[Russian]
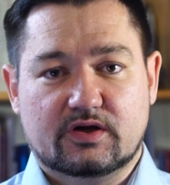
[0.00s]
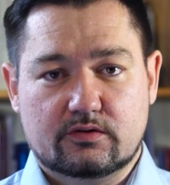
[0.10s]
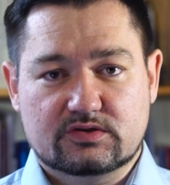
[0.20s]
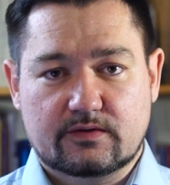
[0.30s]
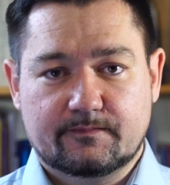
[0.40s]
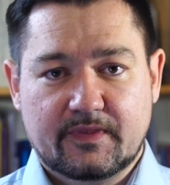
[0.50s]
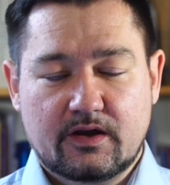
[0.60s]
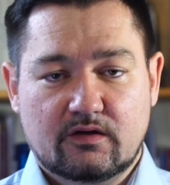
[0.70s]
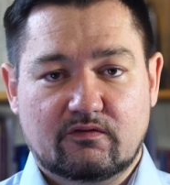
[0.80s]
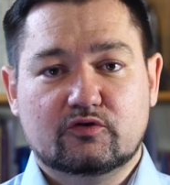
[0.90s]
колеса.
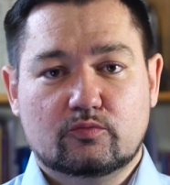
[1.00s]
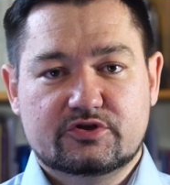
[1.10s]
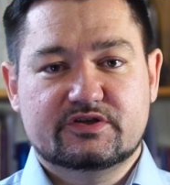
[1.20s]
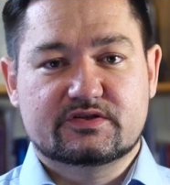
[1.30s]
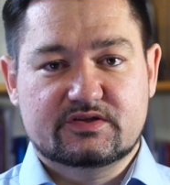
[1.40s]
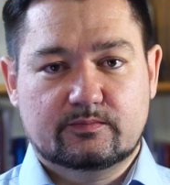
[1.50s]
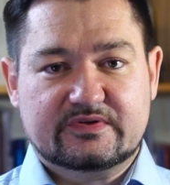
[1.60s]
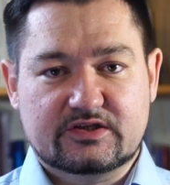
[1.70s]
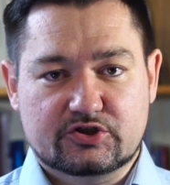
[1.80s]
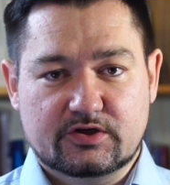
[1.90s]
В автобусе сидят
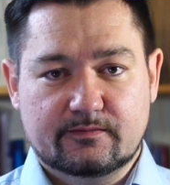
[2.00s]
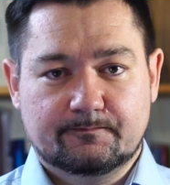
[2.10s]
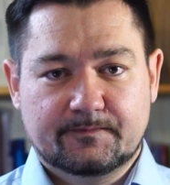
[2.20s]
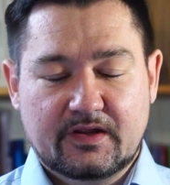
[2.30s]
пассажиры.